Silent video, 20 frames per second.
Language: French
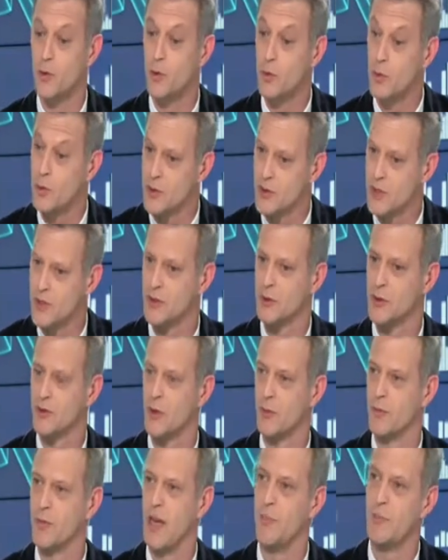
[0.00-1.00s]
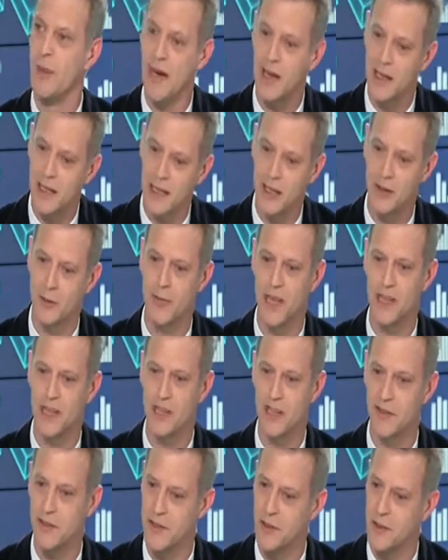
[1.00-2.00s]
douces et se sont mis à parler au
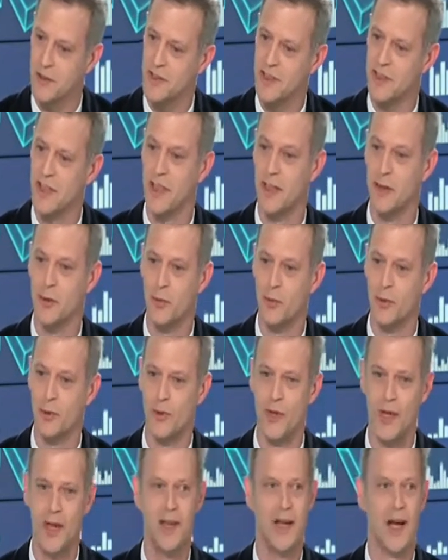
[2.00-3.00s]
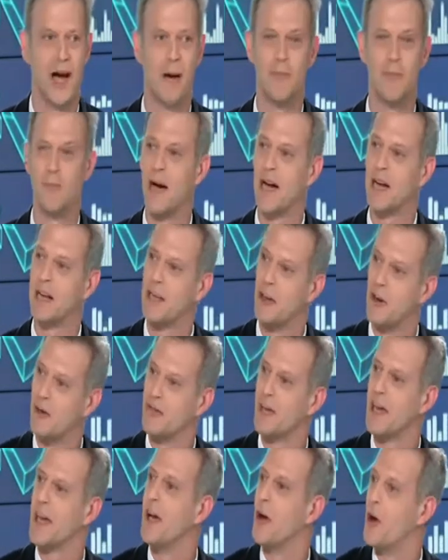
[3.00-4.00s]
marché financier et non plus à parler
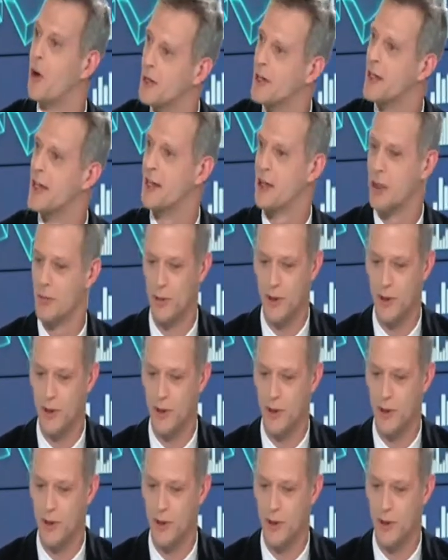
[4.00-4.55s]
en vrai anglais,